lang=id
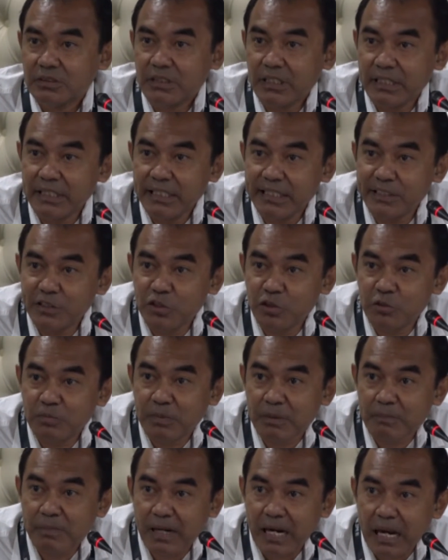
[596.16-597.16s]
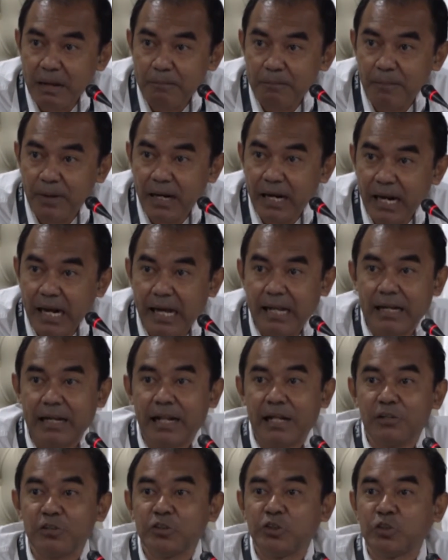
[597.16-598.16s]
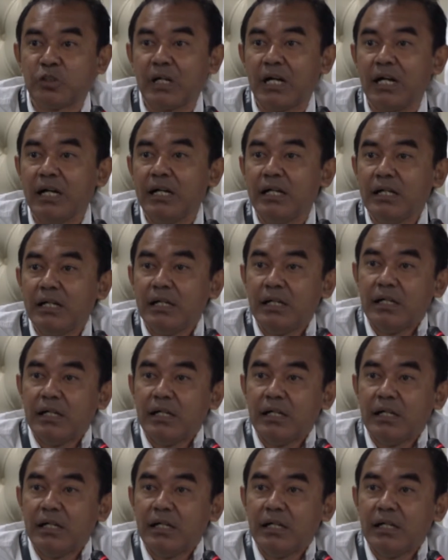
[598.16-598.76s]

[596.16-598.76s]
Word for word: Jadi itu beberapa hal. Lalu juga